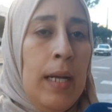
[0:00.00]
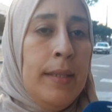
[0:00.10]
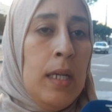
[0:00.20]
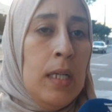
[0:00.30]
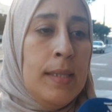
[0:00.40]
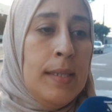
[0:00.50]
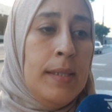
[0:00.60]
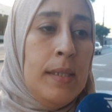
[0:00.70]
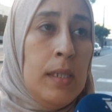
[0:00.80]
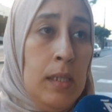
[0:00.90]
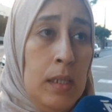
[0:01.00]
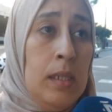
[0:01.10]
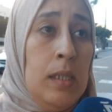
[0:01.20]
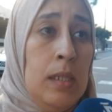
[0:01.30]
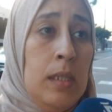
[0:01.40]
انا سيدي
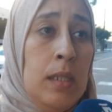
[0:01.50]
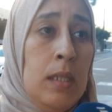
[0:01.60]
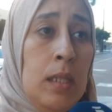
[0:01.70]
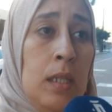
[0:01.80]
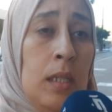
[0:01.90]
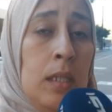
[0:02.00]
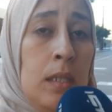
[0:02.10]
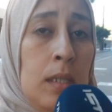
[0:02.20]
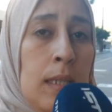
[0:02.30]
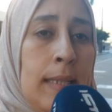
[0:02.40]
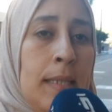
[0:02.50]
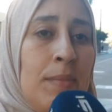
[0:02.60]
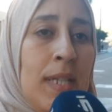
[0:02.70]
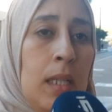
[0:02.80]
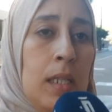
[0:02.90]
آه، الاسم
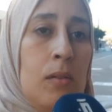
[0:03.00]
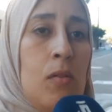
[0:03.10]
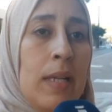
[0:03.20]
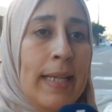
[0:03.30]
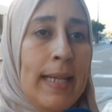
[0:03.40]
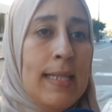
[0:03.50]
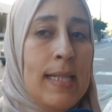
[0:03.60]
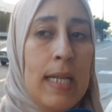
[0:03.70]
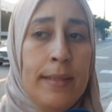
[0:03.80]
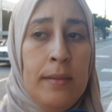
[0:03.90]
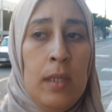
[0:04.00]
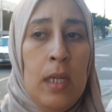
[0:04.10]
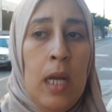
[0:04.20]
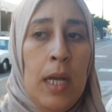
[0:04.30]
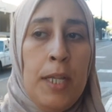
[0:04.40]
ديالي كوالي غيزلان
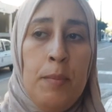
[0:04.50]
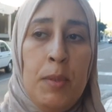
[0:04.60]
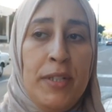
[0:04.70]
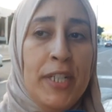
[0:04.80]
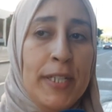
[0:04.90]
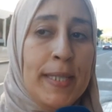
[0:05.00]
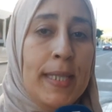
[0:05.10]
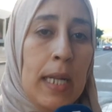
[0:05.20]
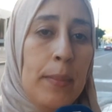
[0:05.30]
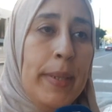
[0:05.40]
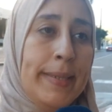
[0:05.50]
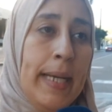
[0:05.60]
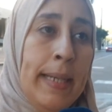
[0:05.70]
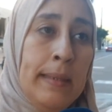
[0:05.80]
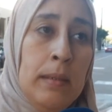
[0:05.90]
انا من مدينه الدار
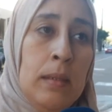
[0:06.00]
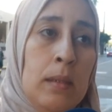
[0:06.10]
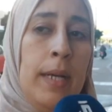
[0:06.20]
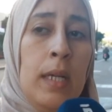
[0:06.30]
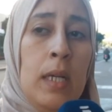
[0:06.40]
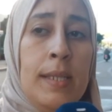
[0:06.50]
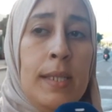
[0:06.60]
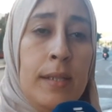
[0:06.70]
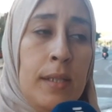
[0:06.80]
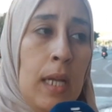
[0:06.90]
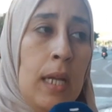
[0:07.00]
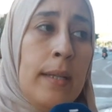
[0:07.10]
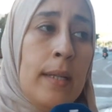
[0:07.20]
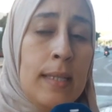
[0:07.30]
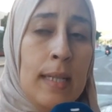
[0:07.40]
البيضاء انا سيدي
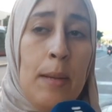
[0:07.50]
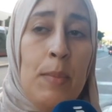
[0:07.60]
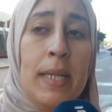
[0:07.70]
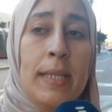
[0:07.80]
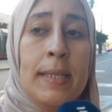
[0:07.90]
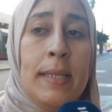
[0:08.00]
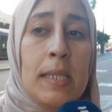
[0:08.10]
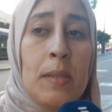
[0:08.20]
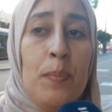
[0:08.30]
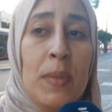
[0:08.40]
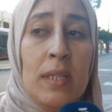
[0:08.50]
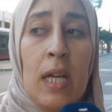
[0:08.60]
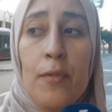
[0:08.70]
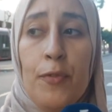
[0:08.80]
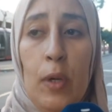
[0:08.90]
تعرضت لعمليه النصب من
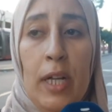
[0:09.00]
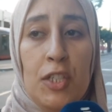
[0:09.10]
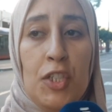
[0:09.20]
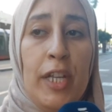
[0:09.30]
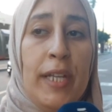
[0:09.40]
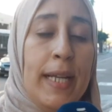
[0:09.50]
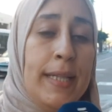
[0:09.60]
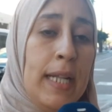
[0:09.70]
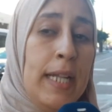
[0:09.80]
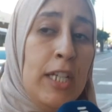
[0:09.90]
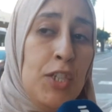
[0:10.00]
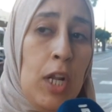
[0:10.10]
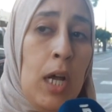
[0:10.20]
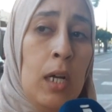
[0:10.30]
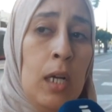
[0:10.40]
طرف واحد الشركه ديال
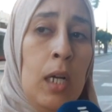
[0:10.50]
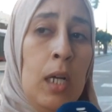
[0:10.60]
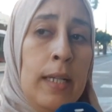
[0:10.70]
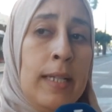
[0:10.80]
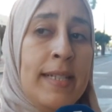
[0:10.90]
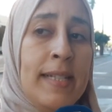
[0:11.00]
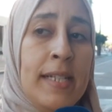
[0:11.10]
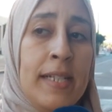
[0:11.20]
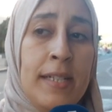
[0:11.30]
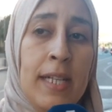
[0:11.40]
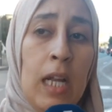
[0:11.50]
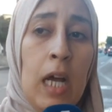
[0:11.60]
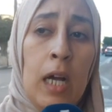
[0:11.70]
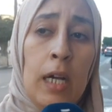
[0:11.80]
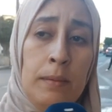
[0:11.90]
الهجره اللي السيد
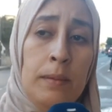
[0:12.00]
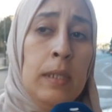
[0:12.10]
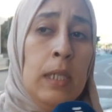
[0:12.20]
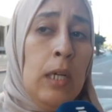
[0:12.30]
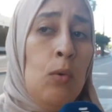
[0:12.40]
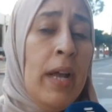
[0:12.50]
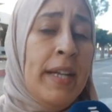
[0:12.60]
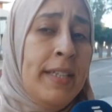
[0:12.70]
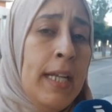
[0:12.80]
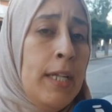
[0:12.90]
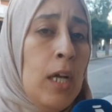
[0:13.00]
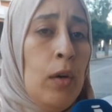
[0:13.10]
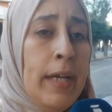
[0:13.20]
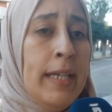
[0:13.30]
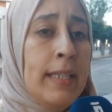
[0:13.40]
ديالها وعدني
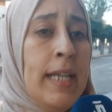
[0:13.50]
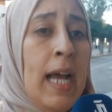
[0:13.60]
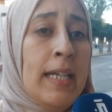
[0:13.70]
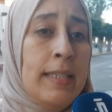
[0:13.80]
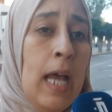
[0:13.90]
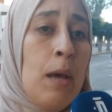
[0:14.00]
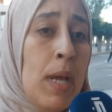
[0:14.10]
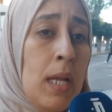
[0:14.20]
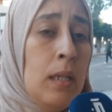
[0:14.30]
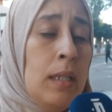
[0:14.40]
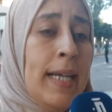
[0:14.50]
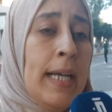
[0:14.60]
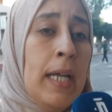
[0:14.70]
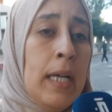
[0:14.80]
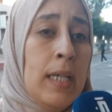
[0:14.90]
انه غيعطيني عقد عمل
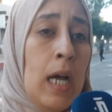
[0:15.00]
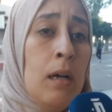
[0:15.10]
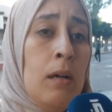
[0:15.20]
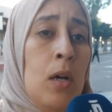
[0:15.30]
لكندا